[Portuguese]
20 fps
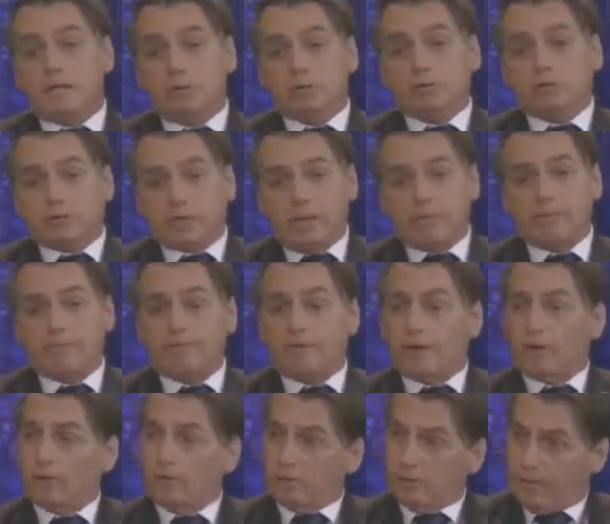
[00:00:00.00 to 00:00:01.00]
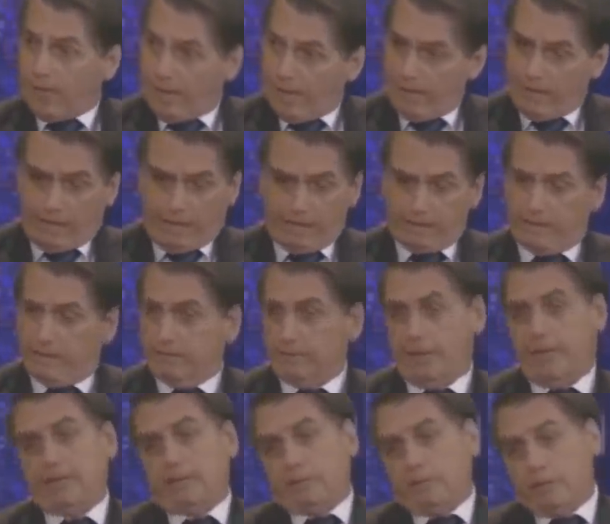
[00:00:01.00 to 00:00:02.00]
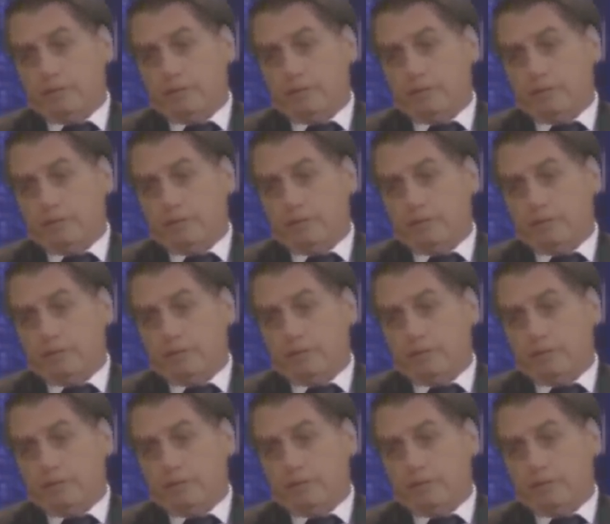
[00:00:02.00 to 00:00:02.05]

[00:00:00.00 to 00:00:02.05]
E o Trump falou lá na reservada, eu